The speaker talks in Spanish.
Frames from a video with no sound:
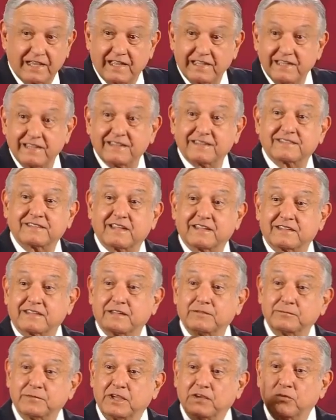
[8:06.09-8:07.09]
que ahí está
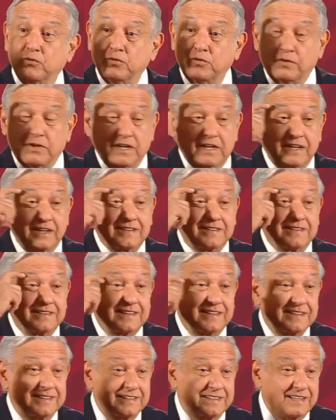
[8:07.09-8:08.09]
también uno que quiere ser
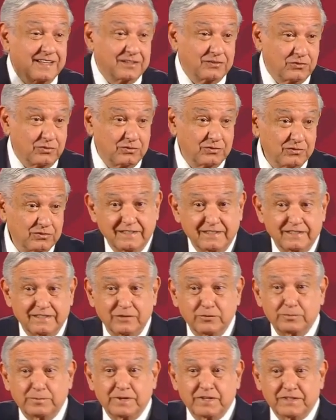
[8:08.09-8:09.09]
candidato de un